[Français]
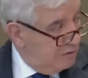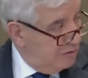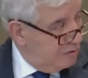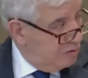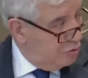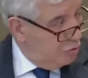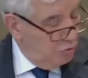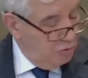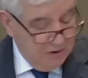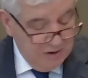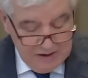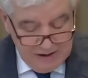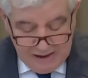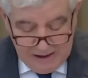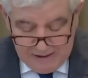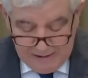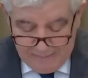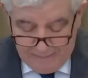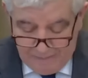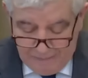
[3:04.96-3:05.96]

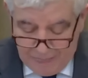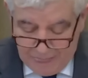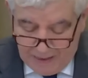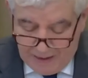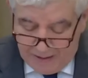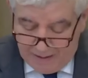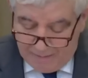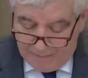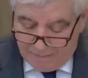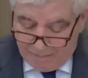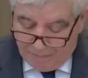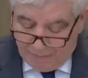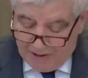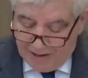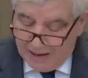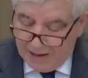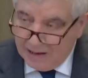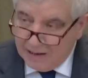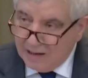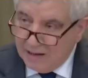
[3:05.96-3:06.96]
soulignés
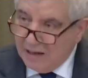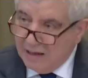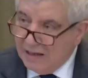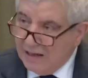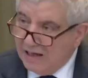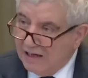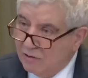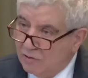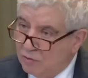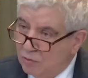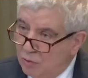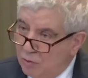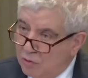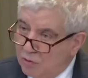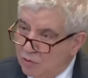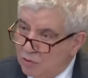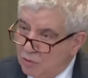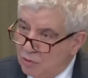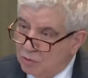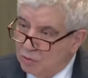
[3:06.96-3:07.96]
par la
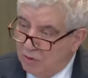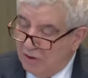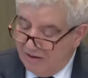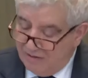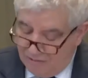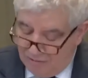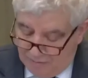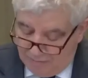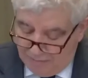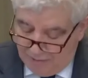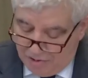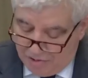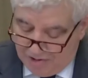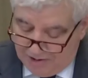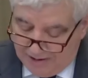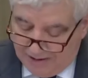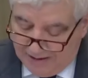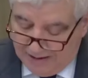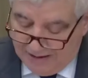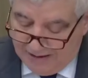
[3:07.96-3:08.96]
résolution de l'Assemblée
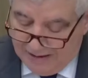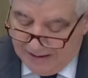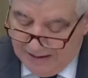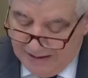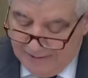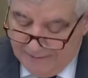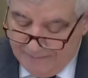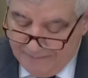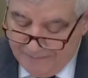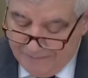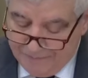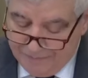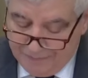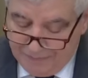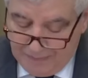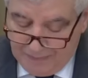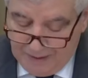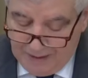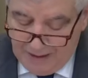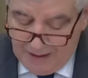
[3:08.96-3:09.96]
générale
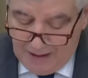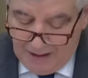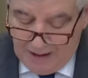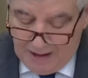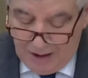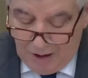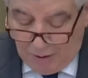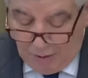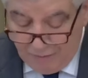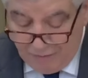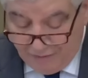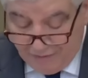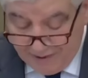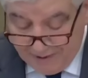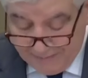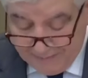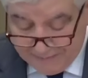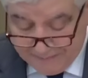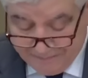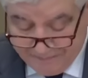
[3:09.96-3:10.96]
et
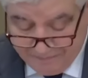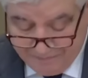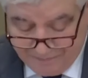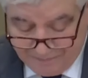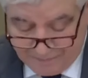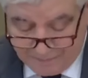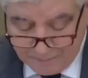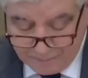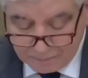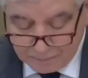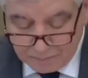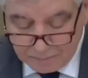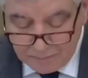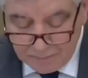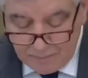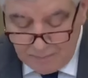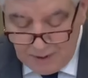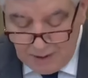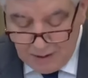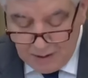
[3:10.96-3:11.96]
enfin,
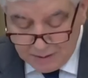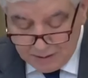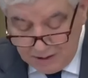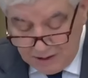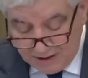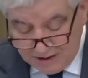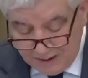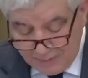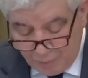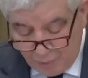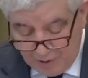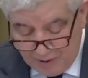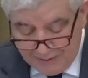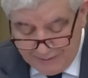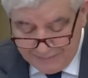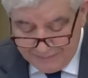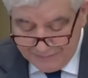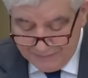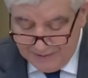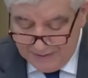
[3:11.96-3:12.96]
dernier
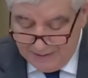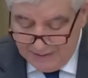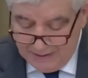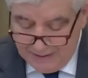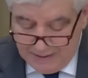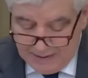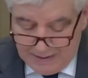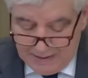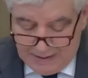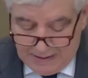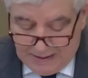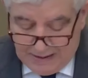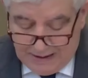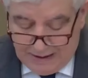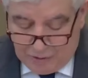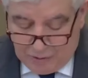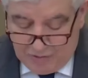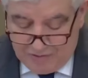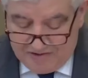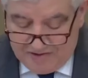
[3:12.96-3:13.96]
point,
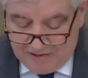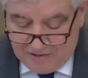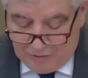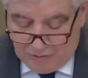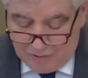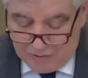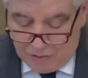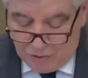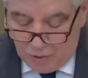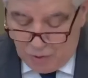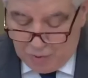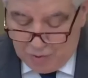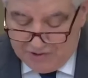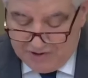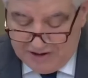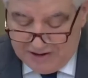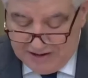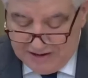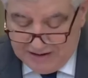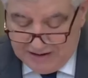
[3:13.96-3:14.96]
les conséquences
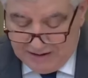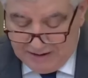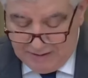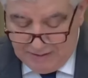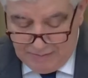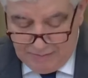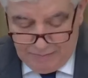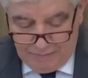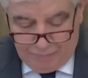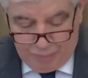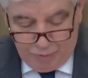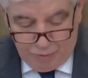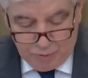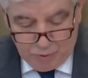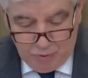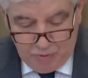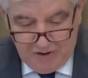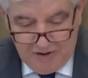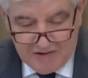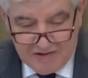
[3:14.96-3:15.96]
juridiques pour
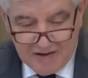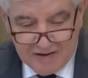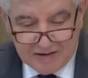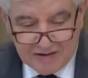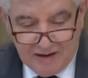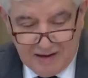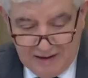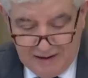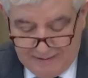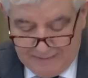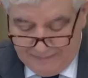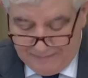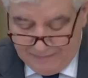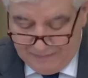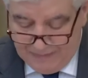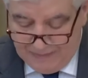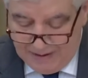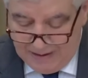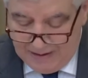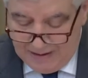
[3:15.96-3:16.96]
tous les États
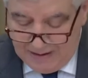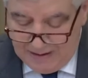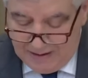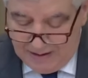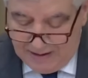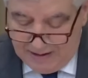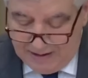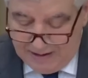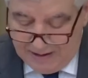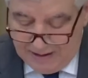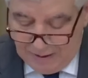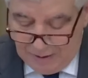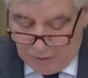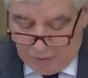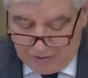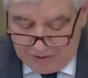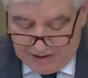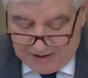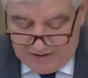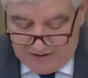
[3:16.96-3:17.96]
et
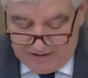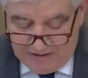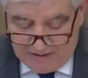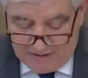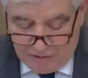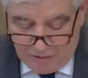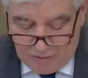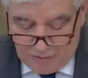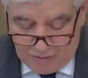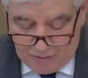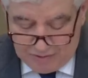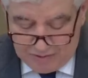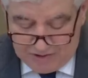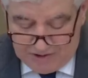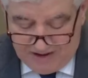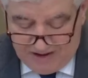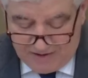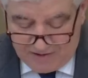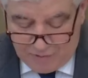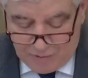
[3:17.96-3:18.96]
l'Organisation
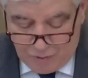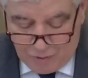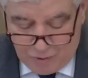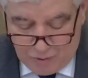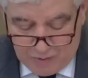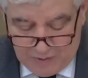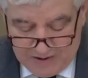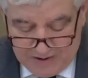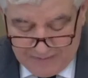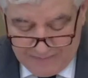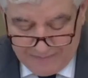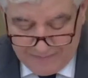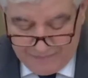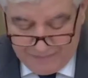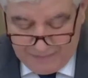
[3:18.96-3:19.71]
des Nations Unies.